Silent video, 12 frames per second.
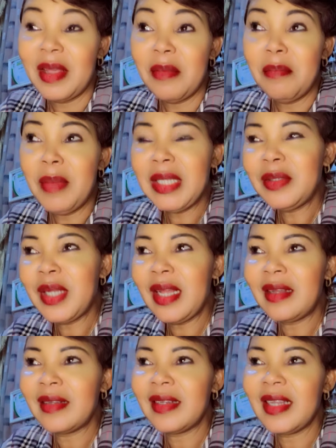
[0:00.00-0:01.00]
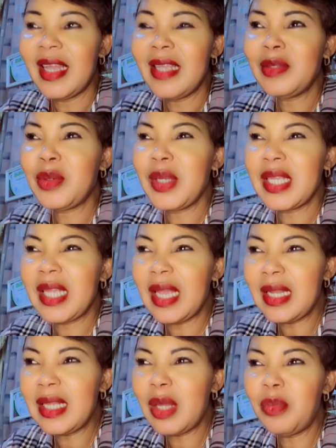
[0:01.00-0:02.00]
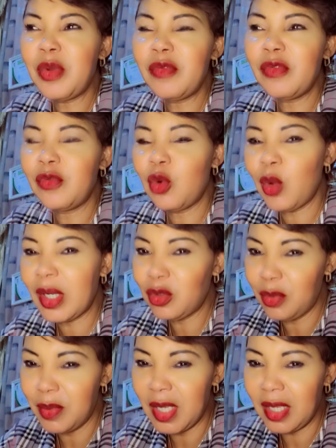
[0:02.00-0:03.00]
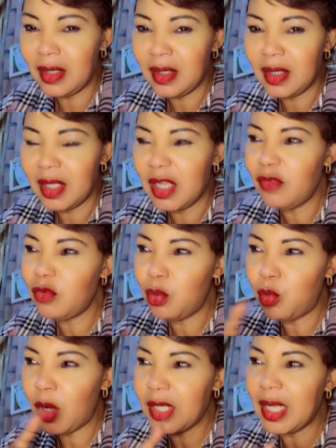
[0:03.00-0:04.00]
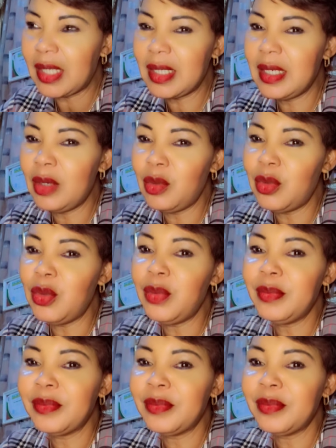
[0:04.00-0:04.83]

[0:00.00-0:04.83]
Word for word: Maintenant, est-ce que quelqu'un peut vous vouloir du bien et vous poignarder dans le dos